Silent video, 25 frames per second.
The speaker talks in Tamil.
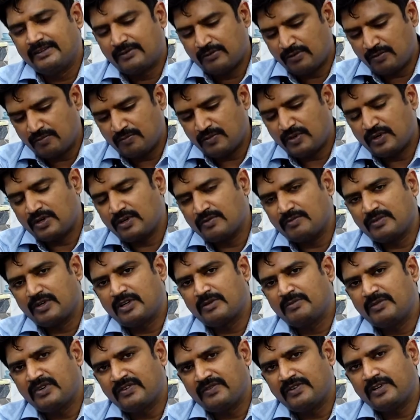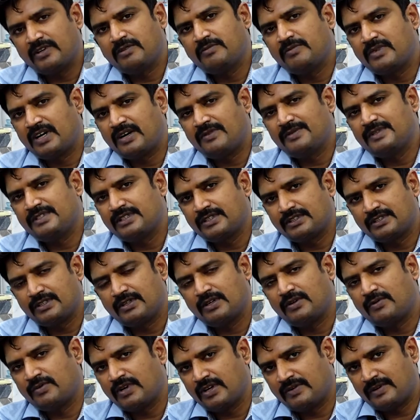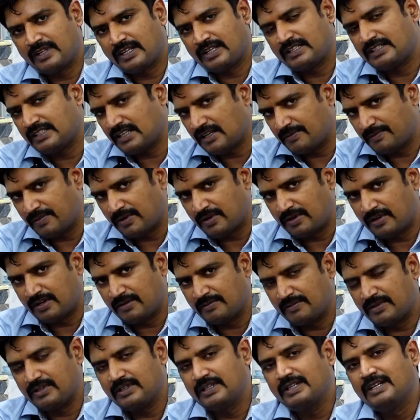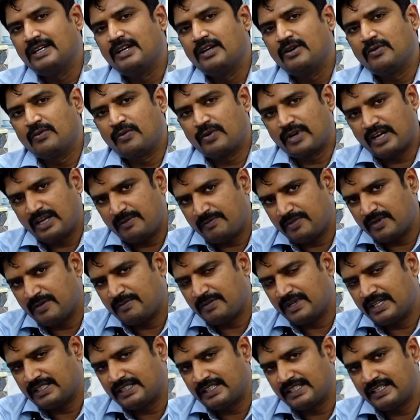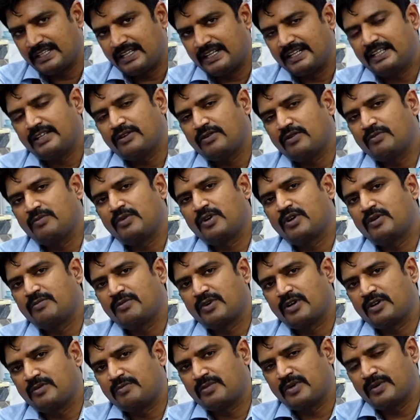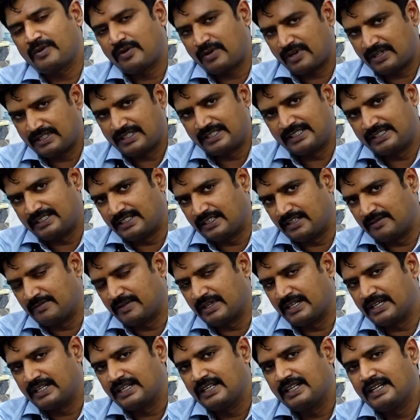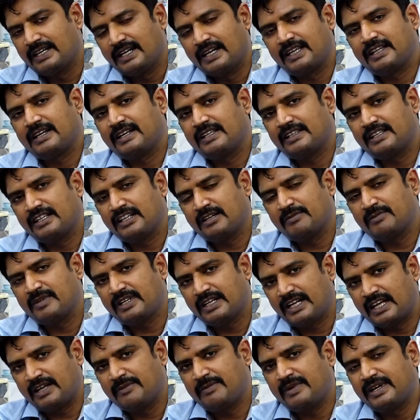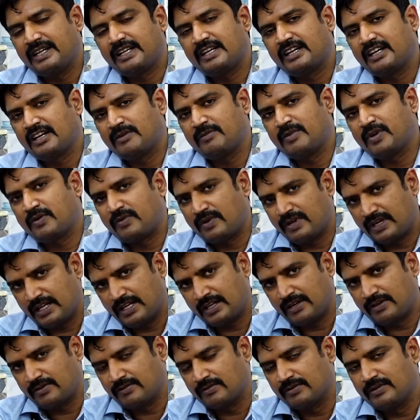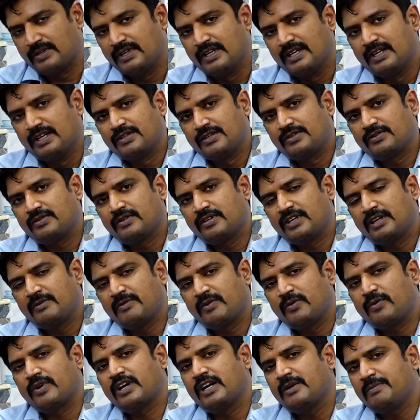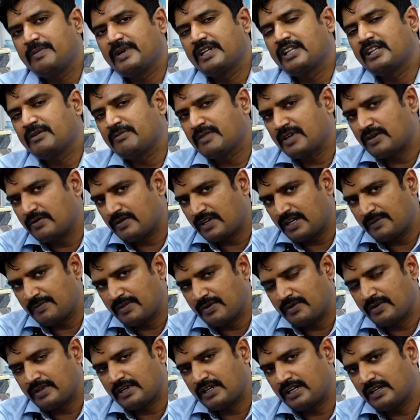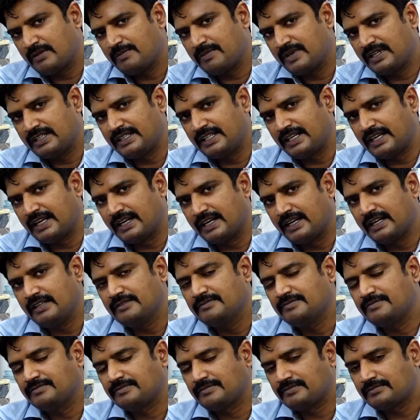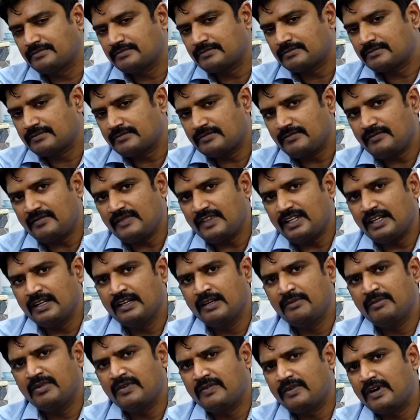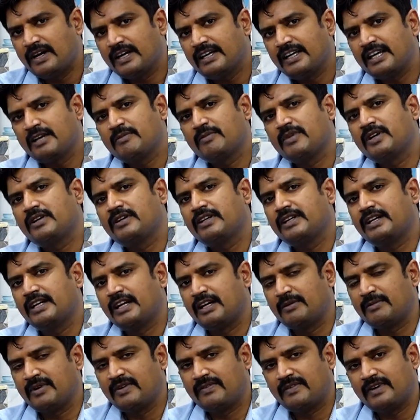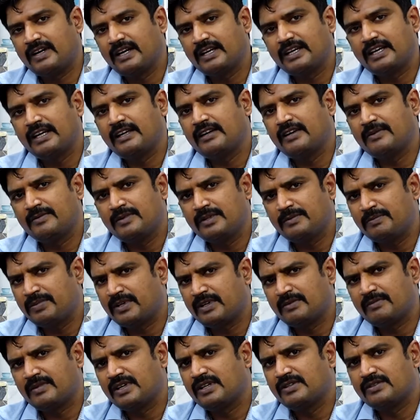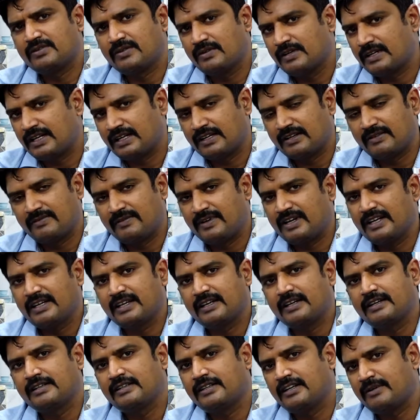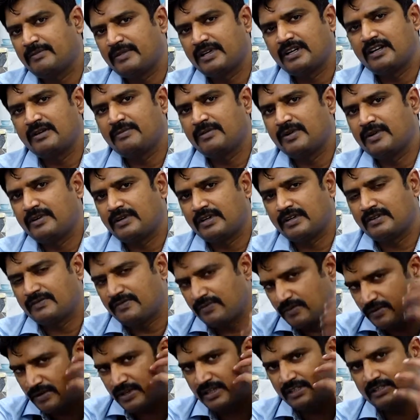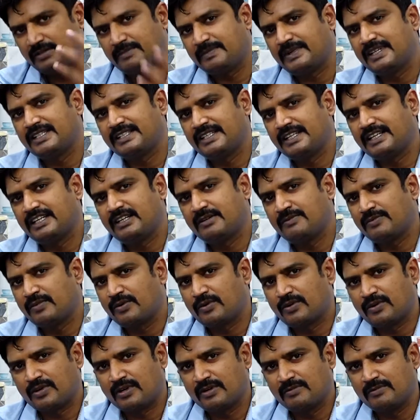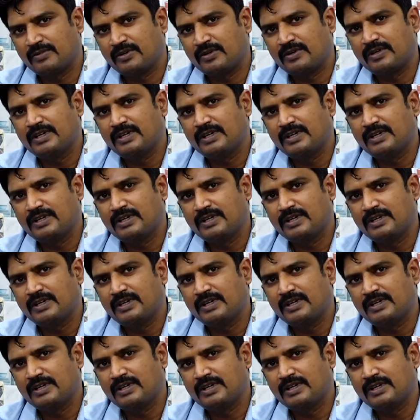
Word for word: ரொம்ப ரொம்ப ரொம்ப வெறும் மாவு சத்துள்ள உணவை தான் சாப்பிட்றோம் நம்ம உழைப்புன்னு பார்த்திங்கனாலே ரொம்ப ரொம்ப ரொம்ப குறைஞ்சிடுச்சு நமக்கு அதனால தான் நம்ம டயபெட்டிக்கில் நம்பர் ஒன்னாக இருக்கும் ஸோ நம்ம உழைப்பு எந்த மாதிரி உழைப்பு கொடுக்கலான்னு பார்த்திங்கன்னா நம்ம வாக்கிங் மட்டும் இல்லாமல் வாக்கிங் நம்ம வந்து பெரும்பாலும் சொல்கிறாங்க வாக்கிங் எடுத்து நம்ம என்ன பண்ணுறோன்னா ஃபோன் எடுத்து பேசிக்கிட்டே போகிறோம் நம்ம